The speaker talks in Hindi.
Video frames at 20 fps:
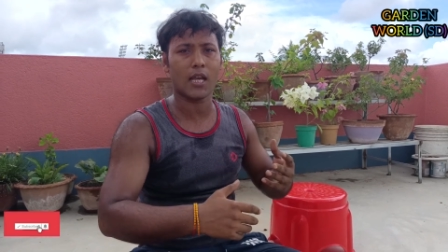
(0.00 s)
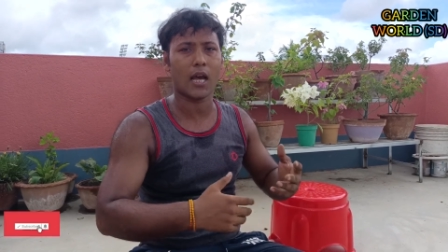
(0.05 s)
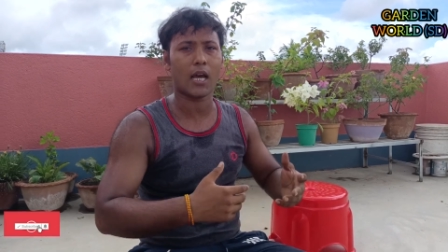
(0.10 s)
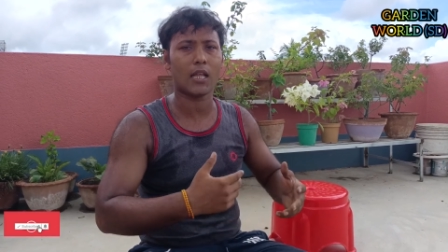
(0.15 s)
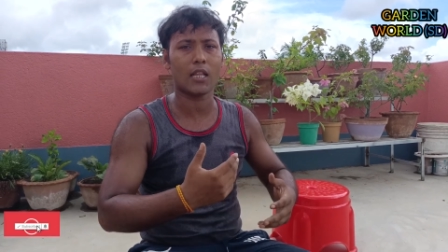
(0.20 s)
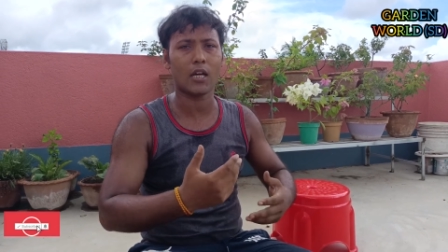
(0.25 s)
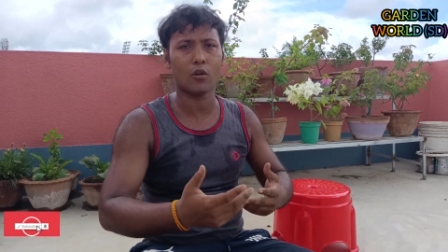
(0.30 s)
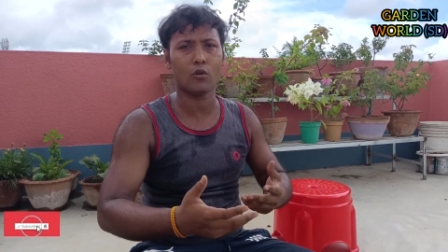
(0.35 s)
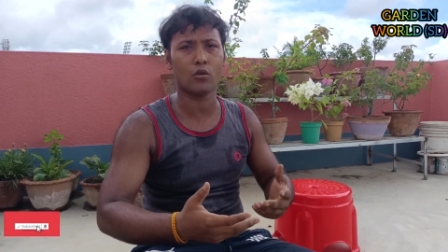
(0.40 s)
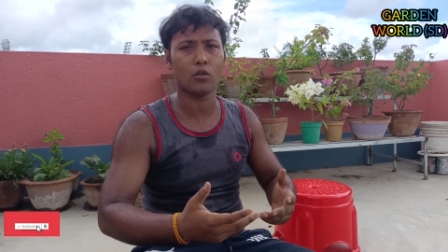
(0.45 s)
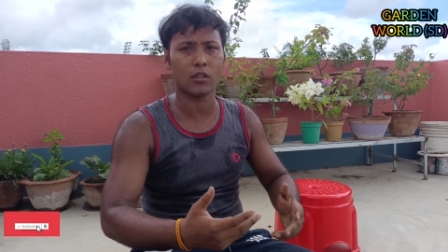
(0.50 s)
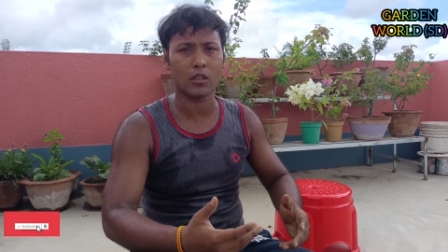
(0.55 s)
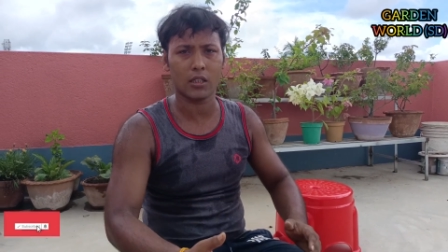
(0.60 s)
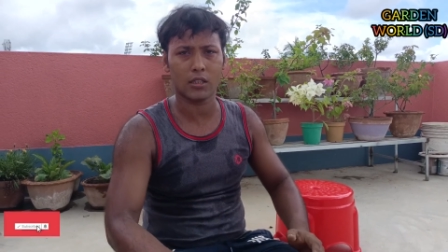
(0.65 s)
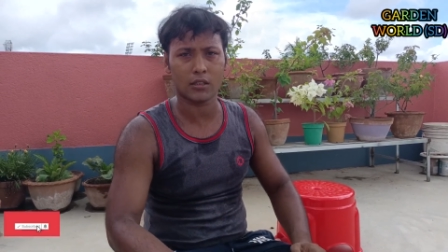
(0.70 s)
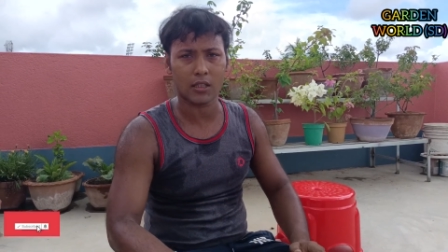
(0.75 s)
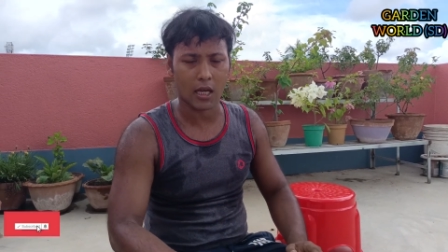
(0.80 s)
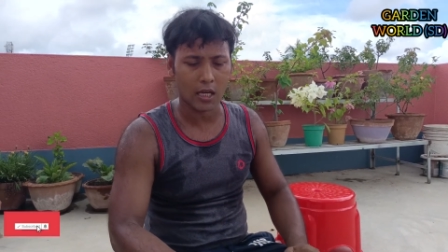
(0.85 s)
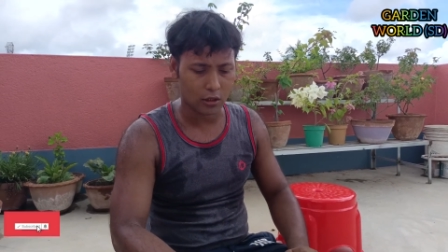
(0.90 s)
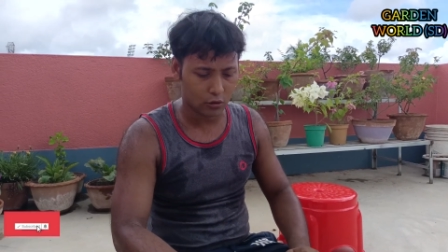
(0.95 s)
ज़्यादा ग्रोथ
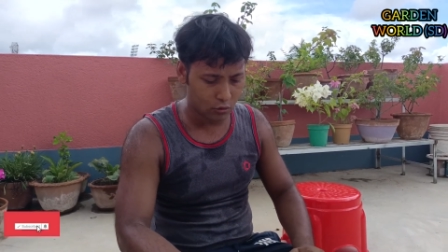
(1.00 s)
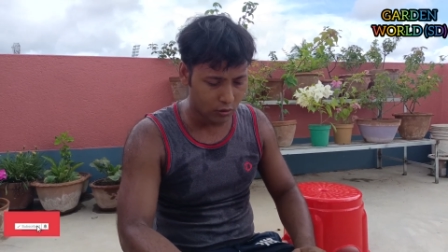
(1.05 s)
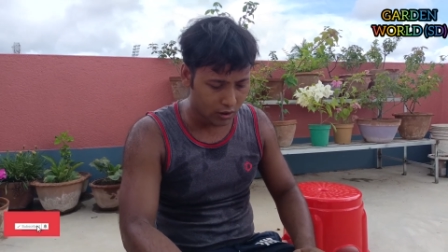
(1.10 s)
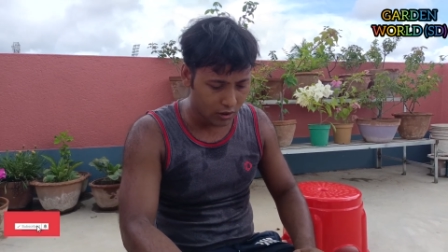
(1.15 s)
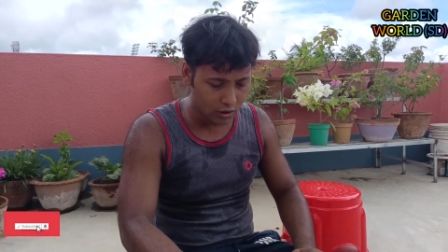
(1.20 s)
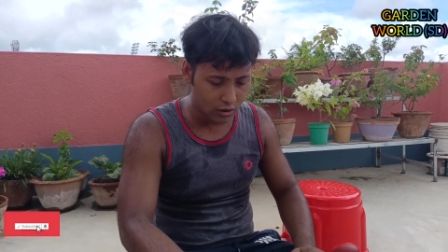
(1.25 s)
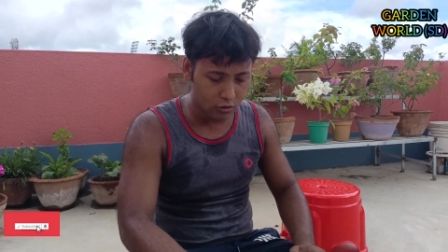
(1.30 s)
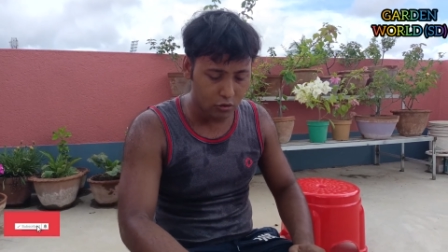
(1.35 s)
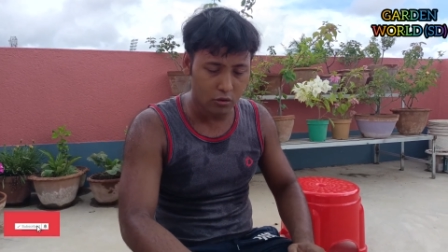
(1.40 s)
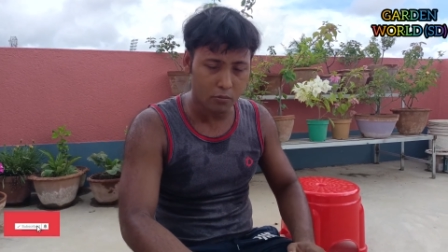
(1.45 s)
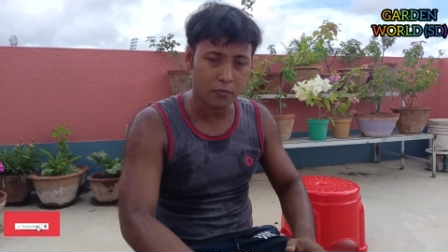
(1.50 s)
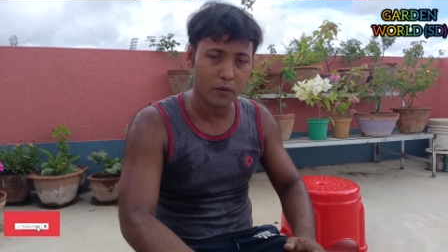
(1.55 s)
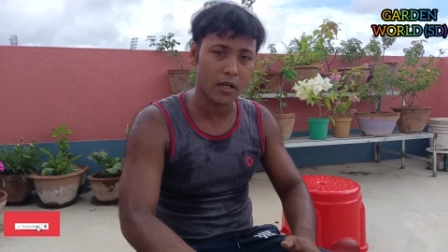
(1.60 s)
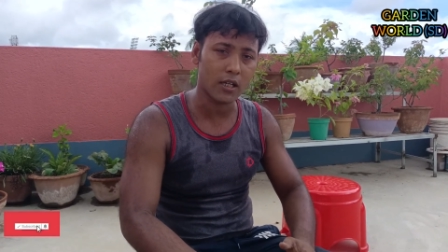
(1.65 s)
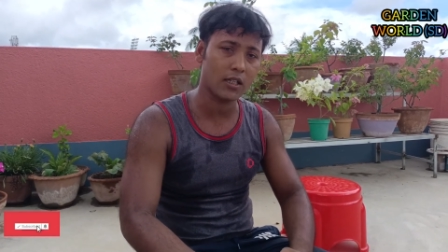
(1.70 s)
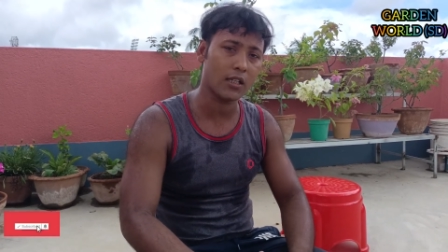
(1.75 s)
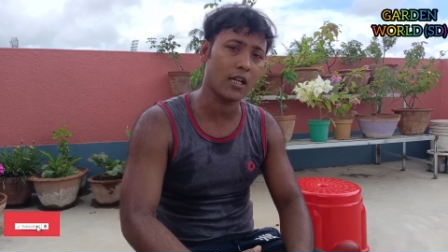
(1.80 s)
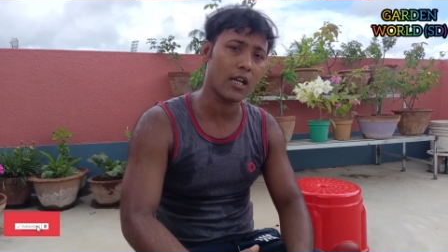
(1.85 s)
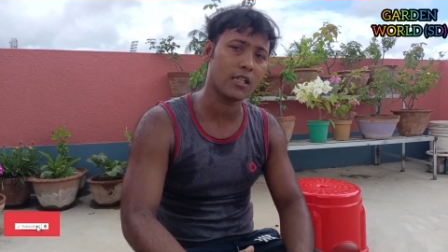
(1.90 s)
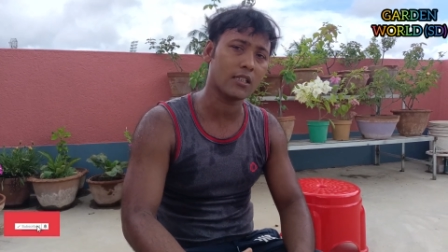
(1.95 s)
लेता है तो इनको
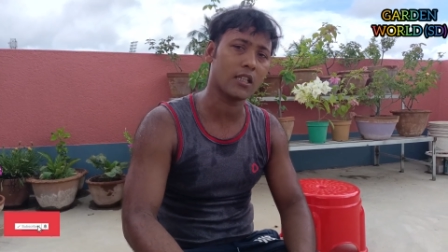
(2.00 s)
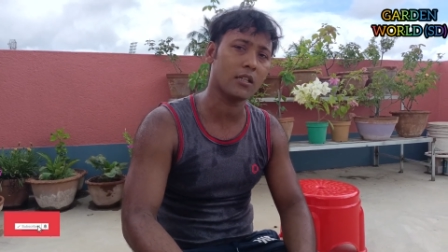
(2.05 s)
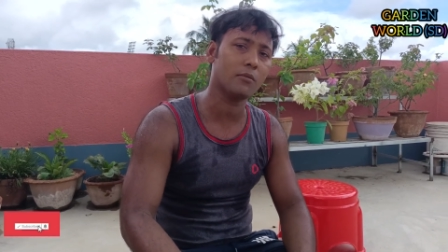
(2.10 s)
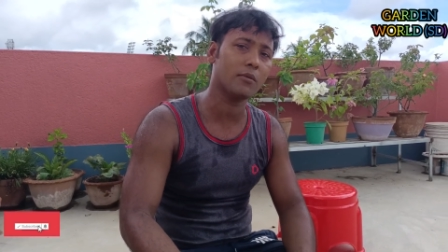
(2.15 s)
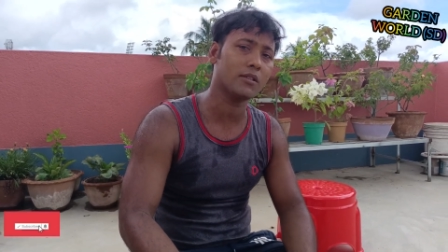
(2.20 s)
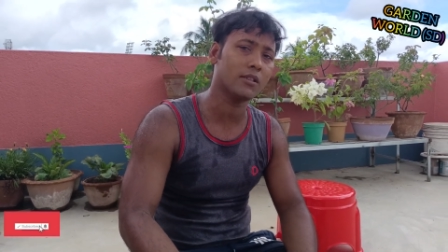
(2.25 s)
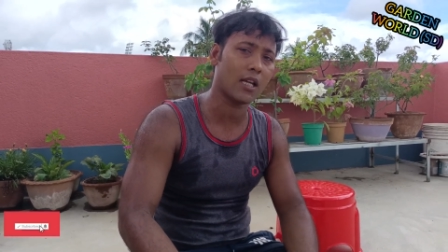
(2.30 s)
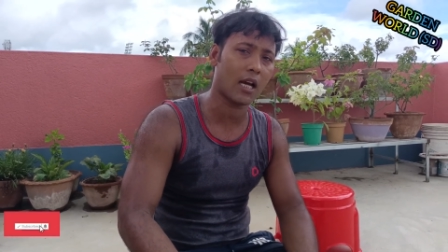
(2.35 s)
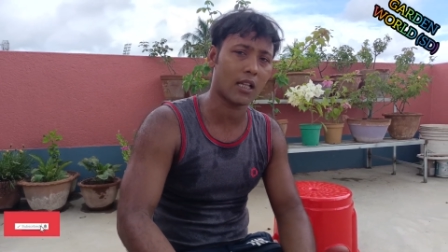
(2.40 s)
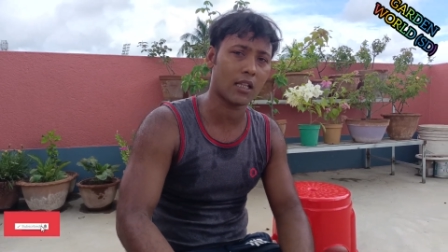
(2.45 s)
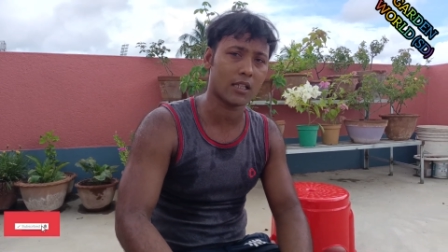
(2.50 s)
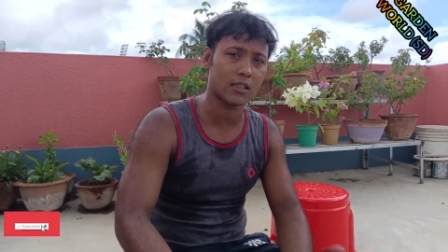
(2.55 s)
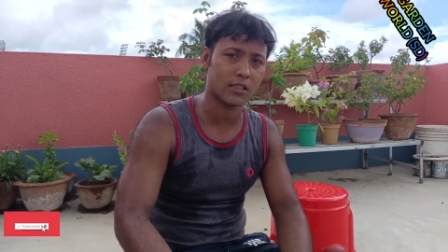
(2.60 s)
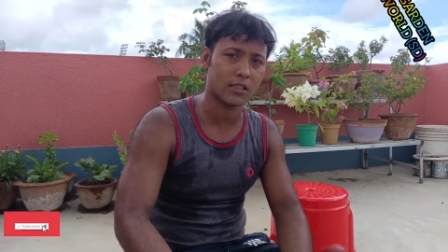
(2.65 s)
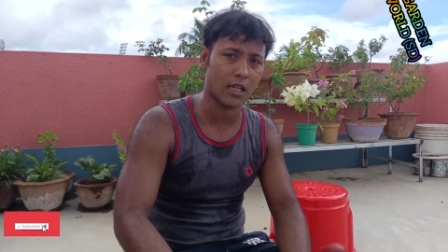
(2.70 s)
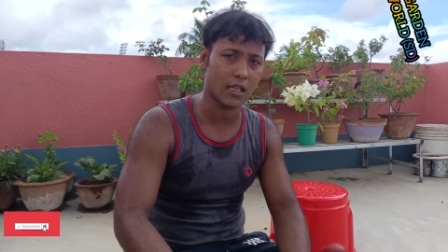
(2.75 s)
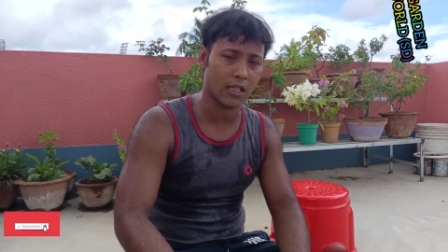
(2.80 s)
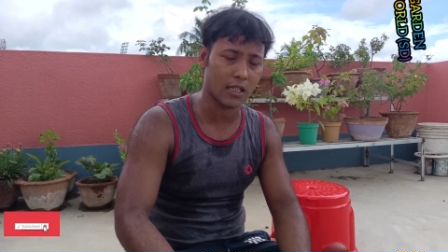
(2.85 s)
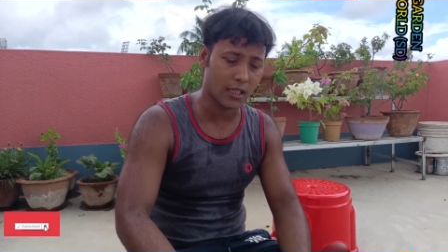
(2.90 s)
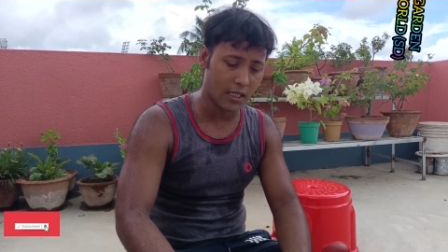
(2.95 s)
फर्टिलाइज़र भी ज़्यादा
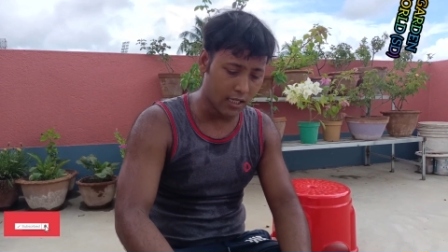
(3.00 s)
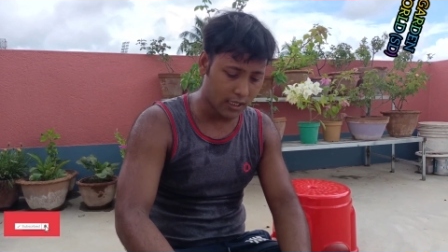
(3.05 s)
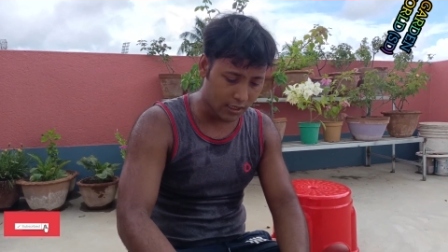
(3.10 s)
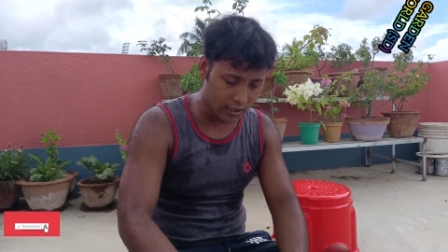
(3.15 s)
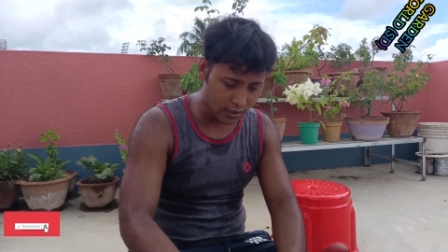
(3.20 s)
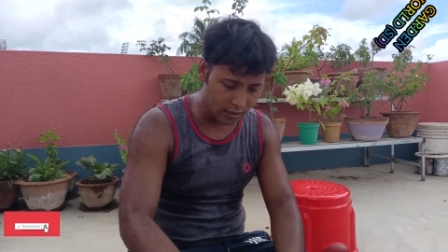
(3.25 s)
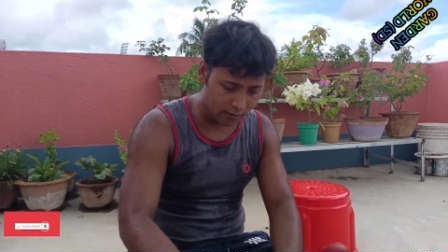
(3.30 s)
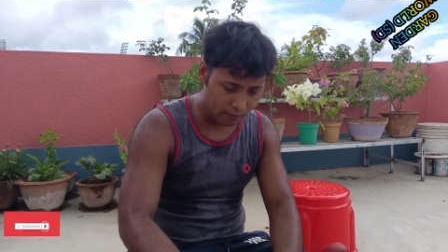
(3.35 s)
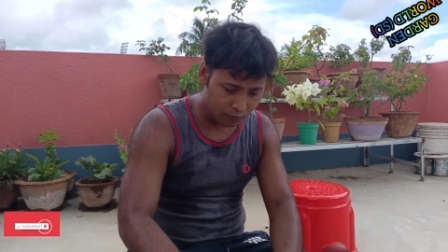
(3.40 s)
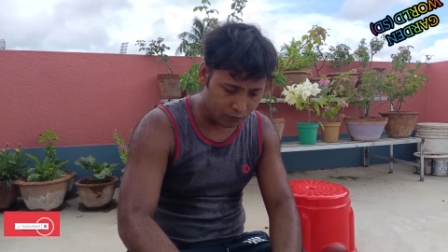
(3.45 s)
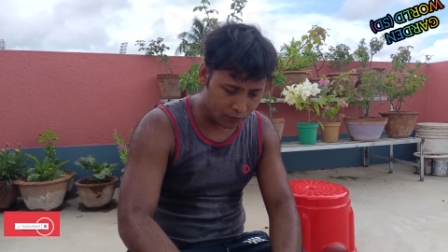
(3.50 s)
चाहिए लेकिन